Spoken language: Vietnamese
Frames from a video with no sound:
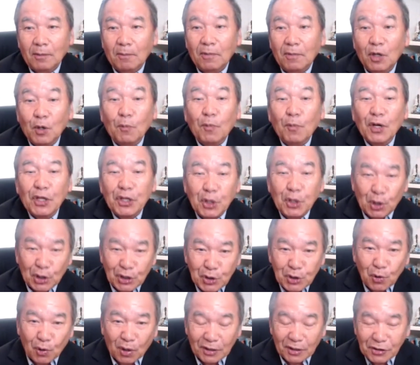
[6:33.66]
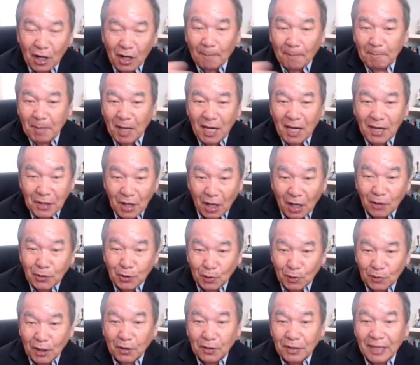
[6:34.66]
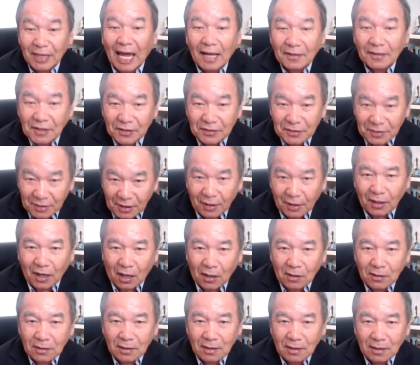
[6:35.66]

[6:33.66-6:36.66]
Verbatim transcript: nếu có chùa chùa tao bê nhau trong đời Texas nữa nó